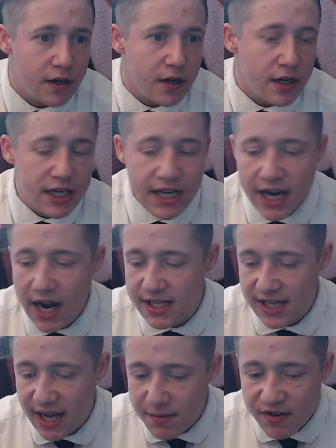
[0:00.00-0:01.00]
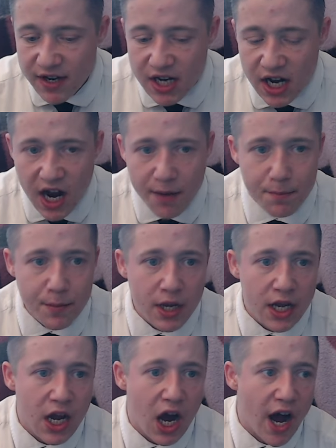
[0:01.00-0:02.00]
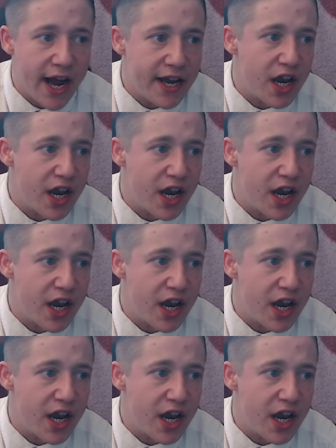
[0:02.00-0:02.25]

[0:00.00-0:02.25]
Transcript: die keinen Selbstwert haben, ein